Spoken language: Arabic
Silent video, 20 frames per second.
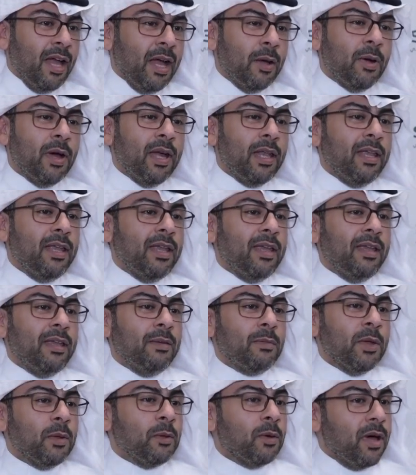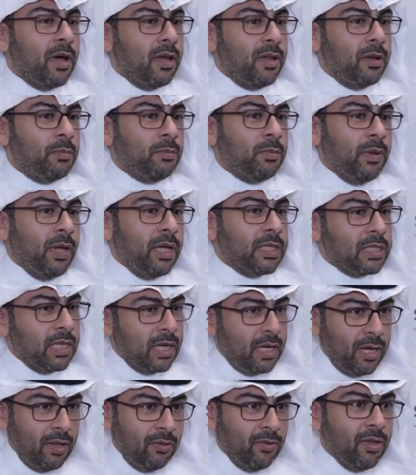حوالي ما يقارب
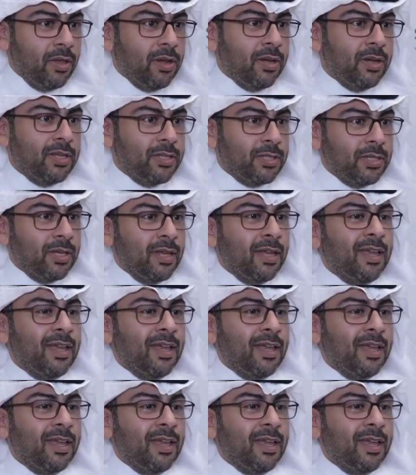10000 خريج